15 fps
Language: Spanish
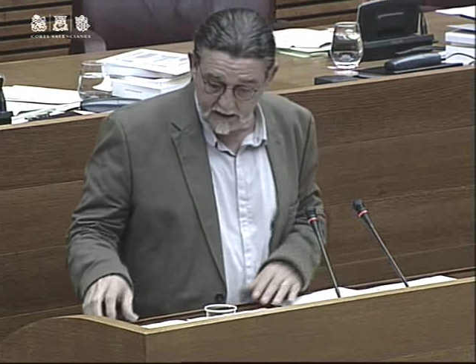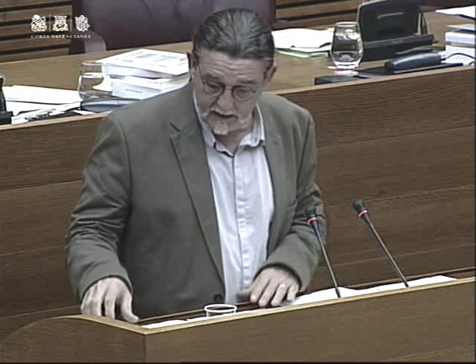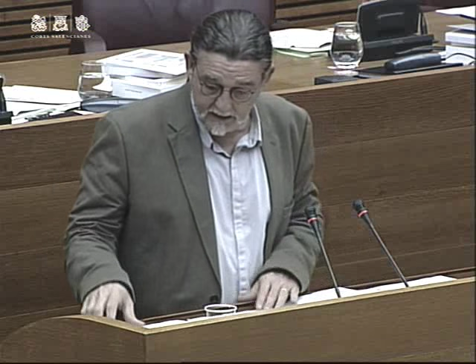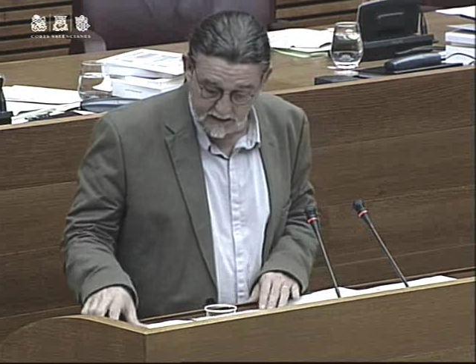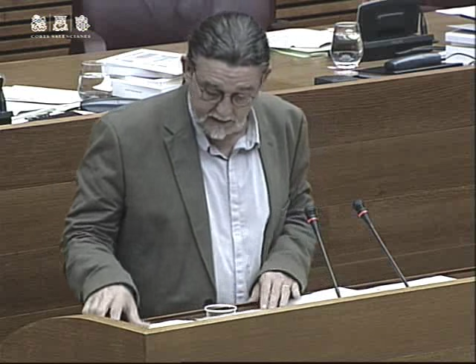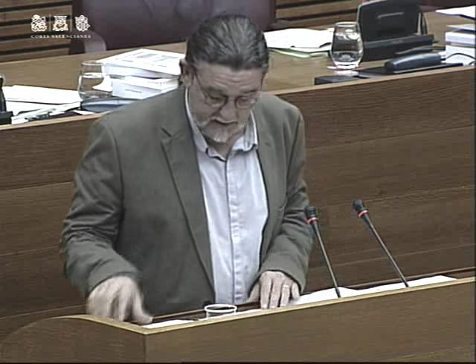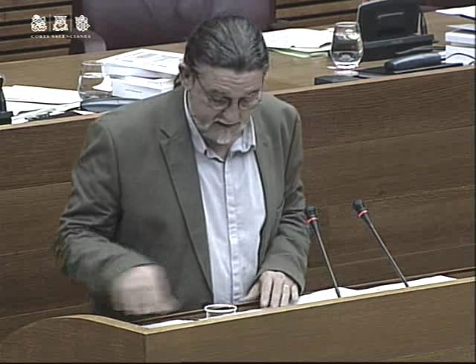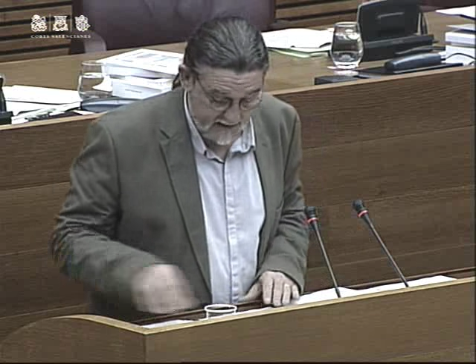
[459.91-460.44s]

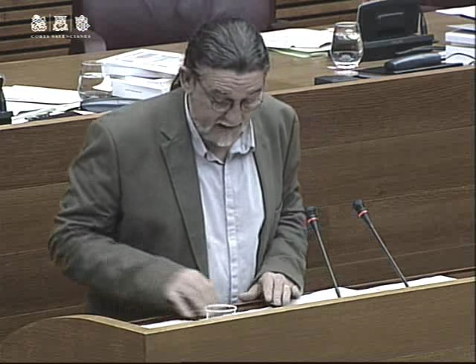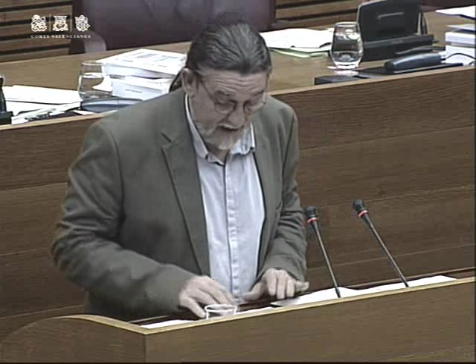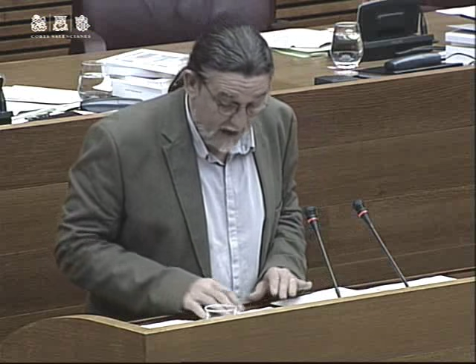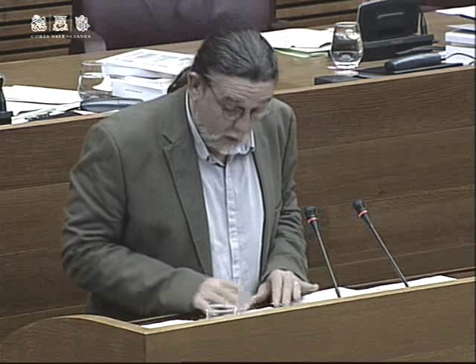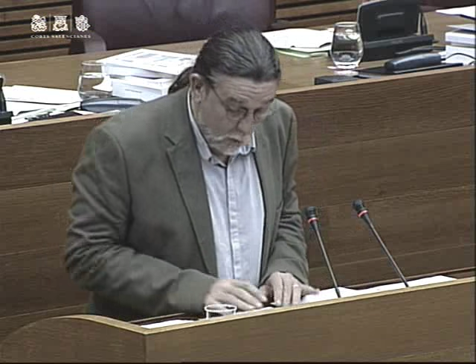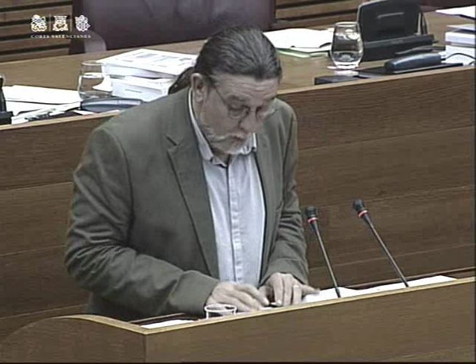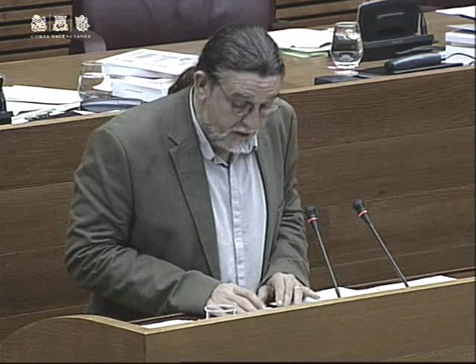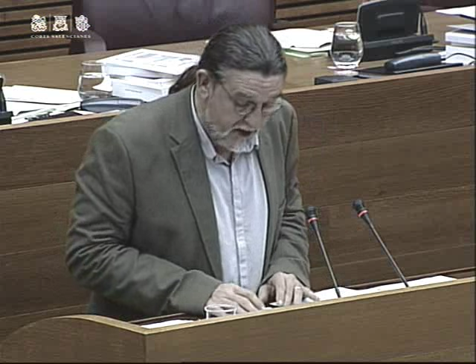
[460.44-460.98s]
están
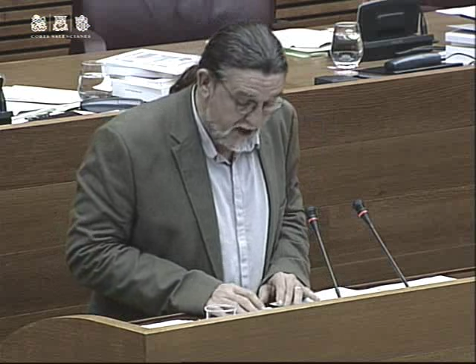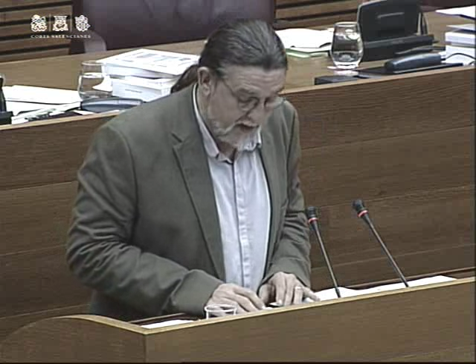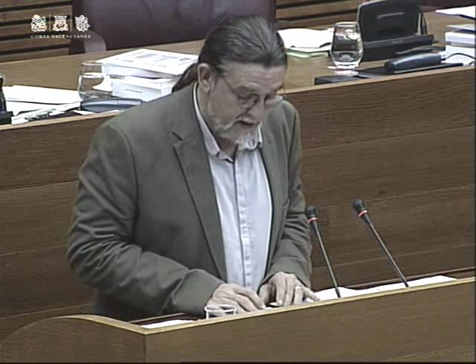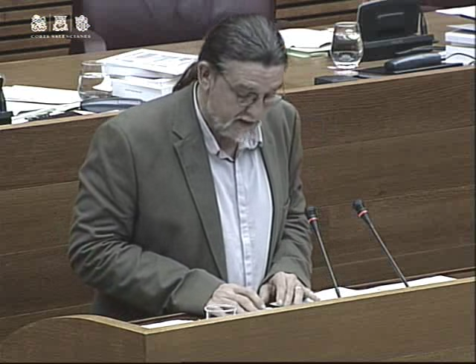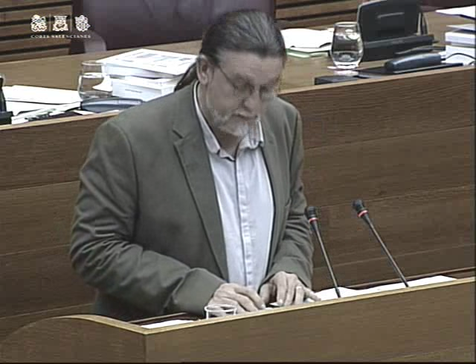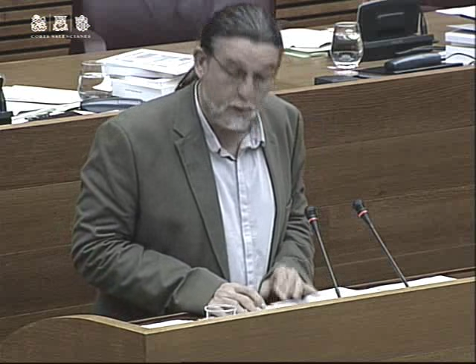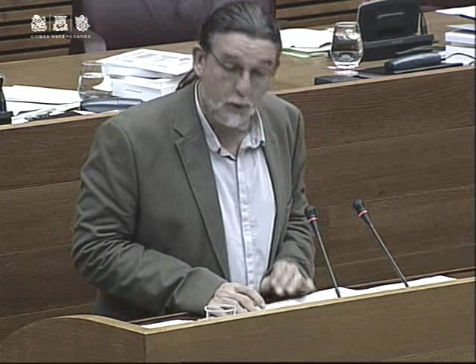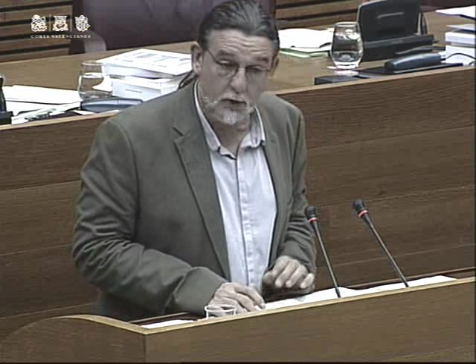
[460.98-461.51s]
acuciadas
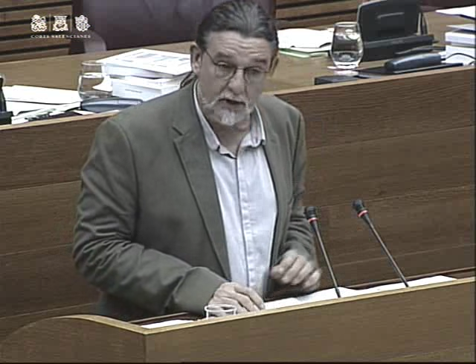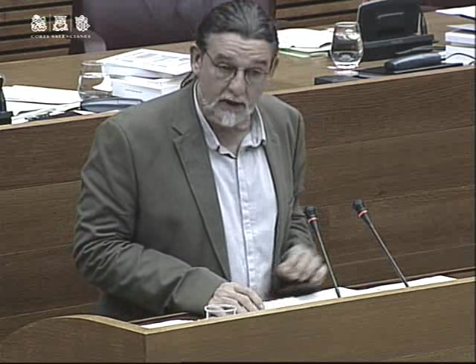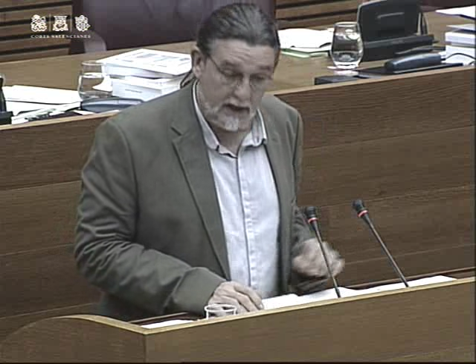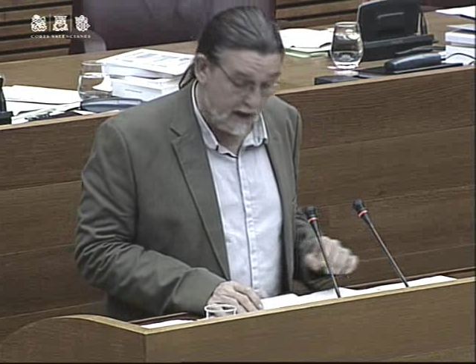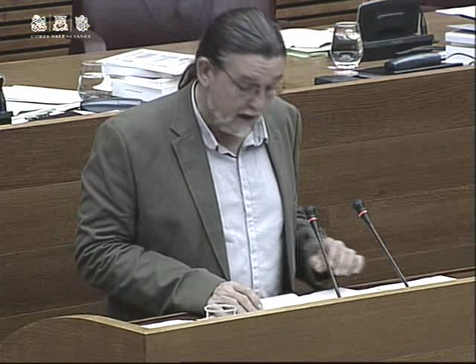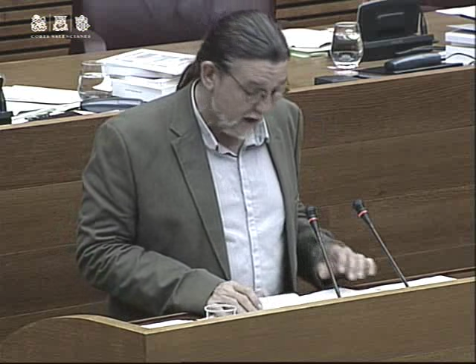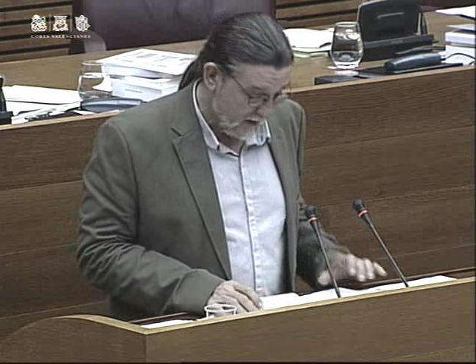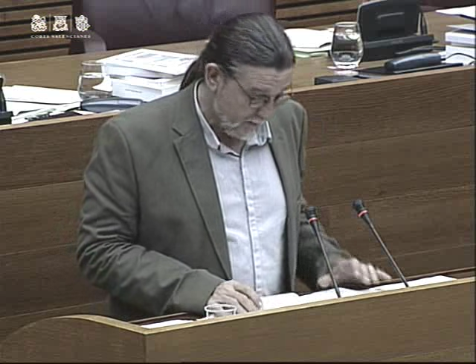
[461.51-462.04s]
por la
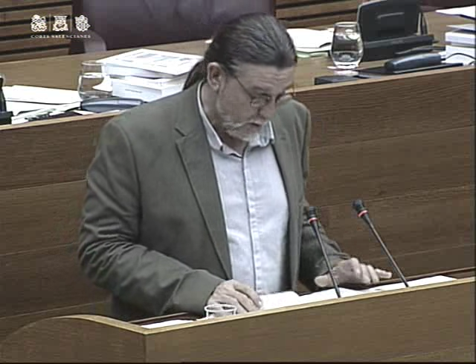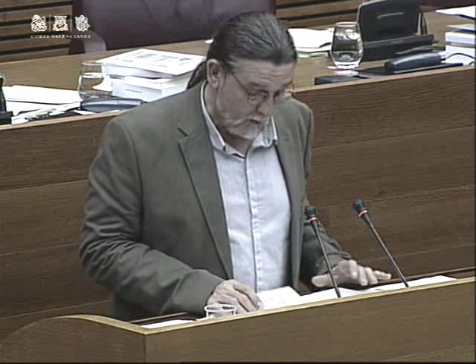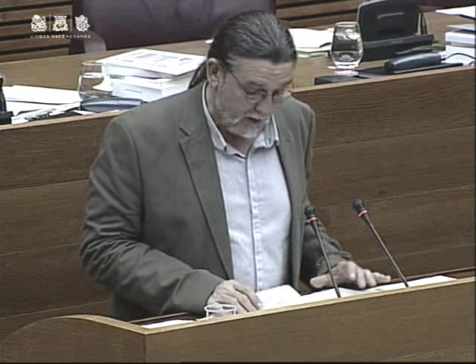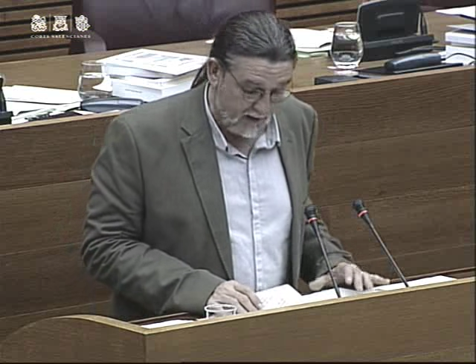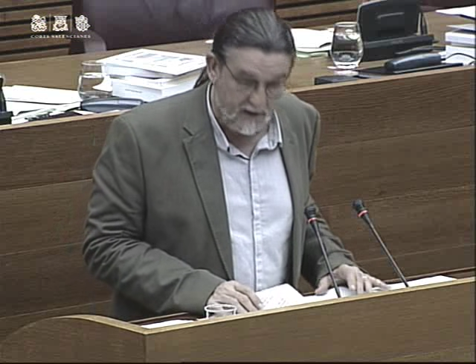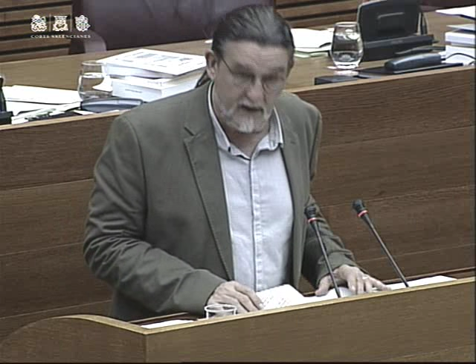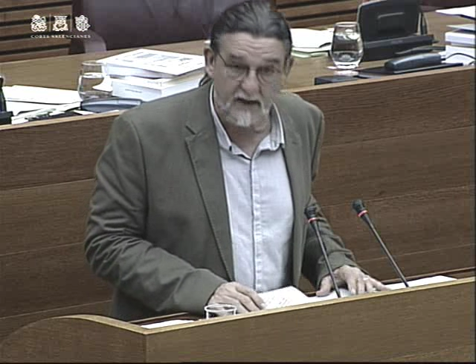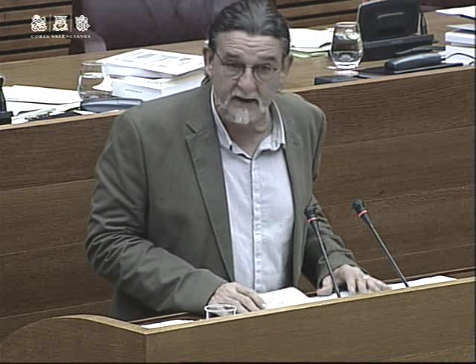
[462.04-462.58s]

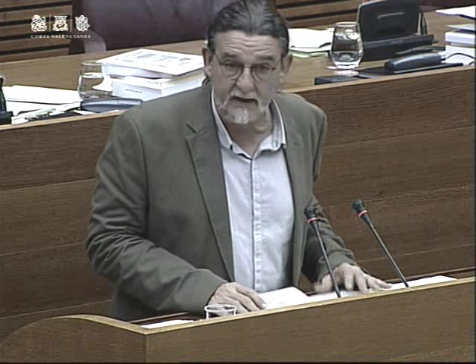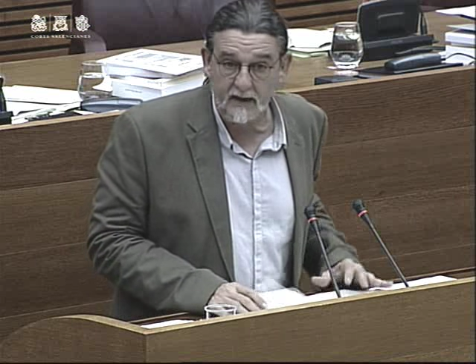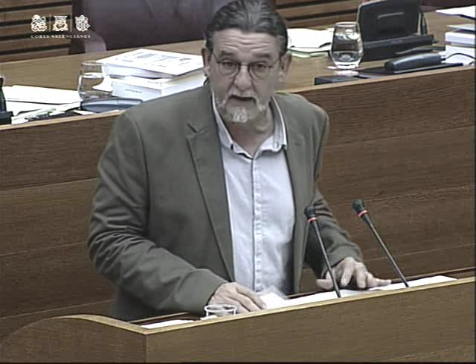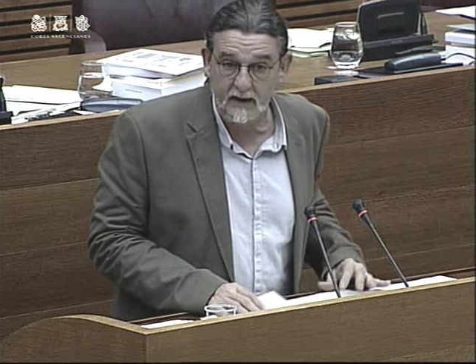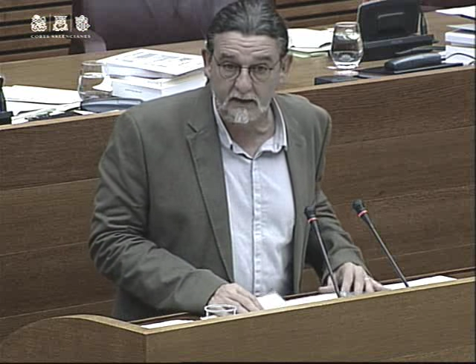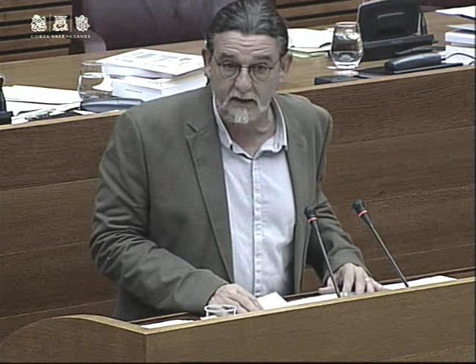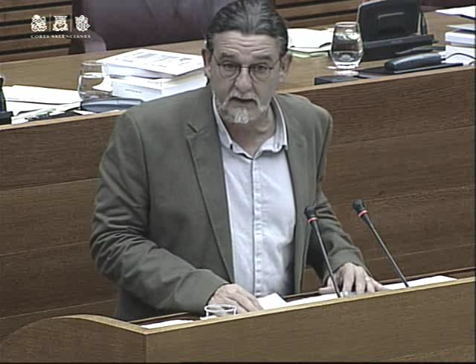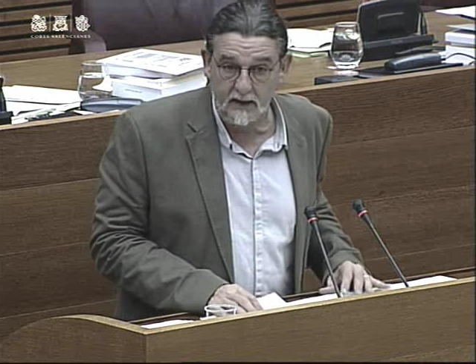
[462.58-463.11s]
pobreza
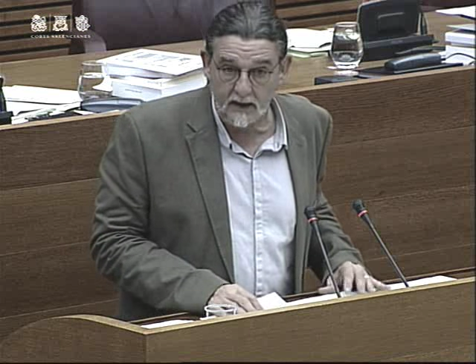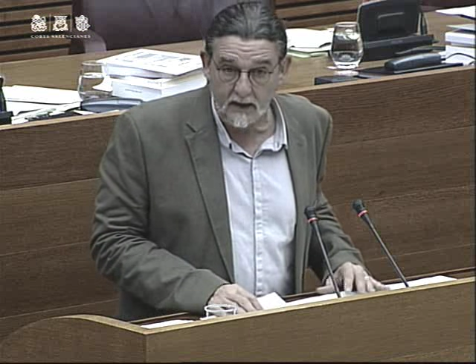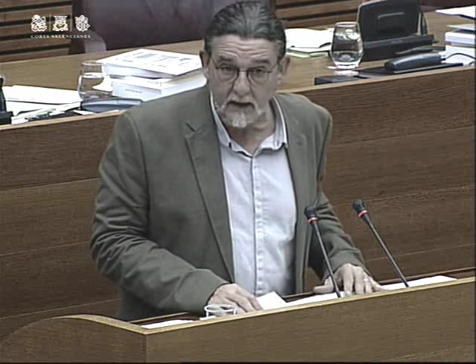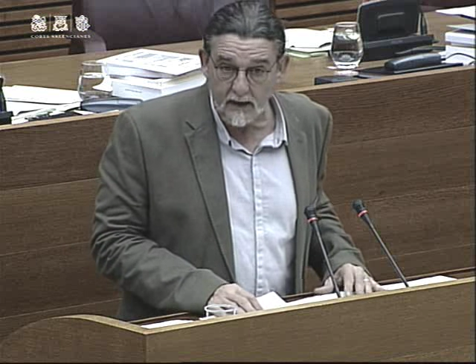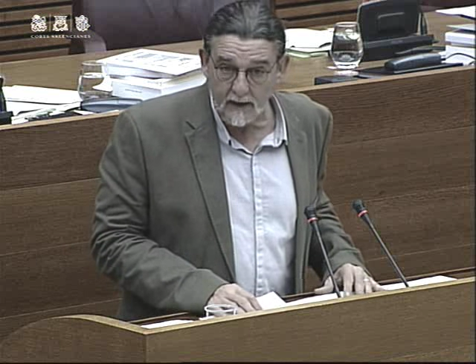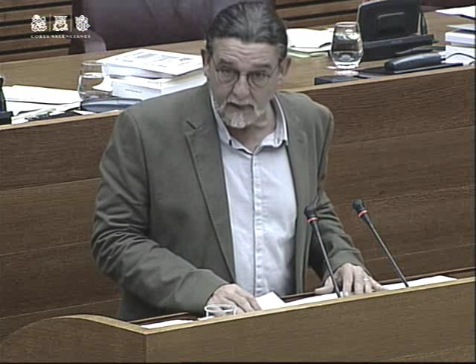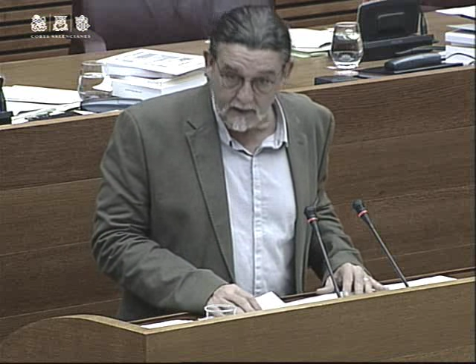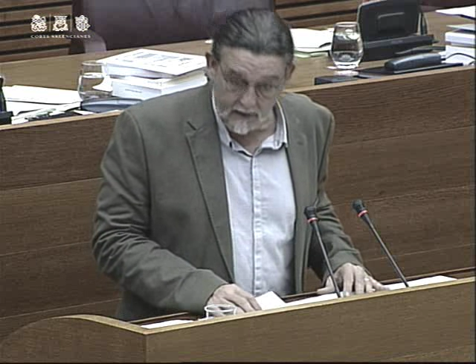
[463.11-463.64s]
energética
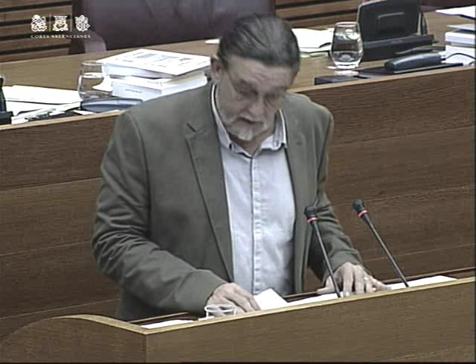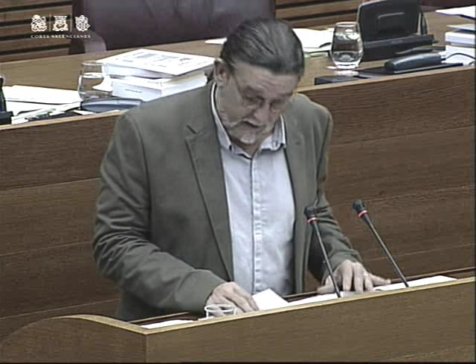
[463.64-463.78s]
¿eh?